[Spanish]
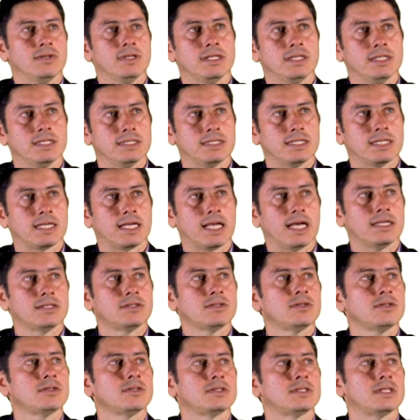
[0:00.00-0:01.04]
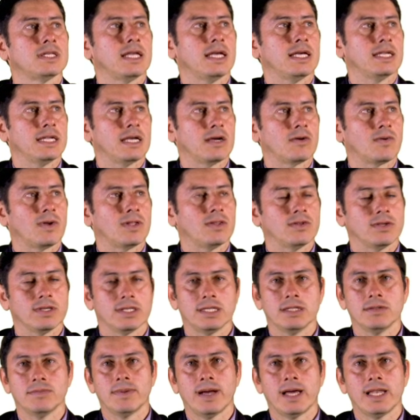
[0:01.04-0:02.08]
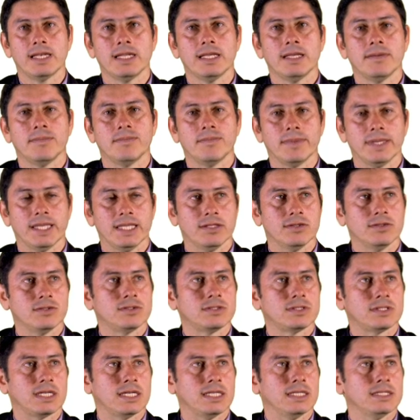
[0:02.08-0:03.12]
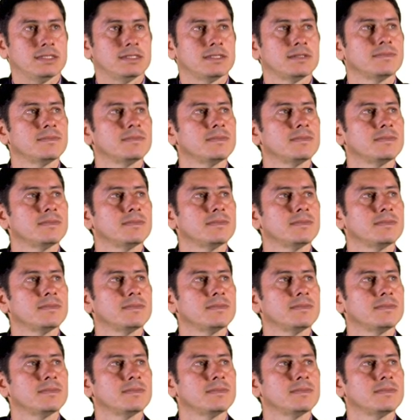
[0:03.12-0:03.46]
En este caso se daría cuando x vale menos 3.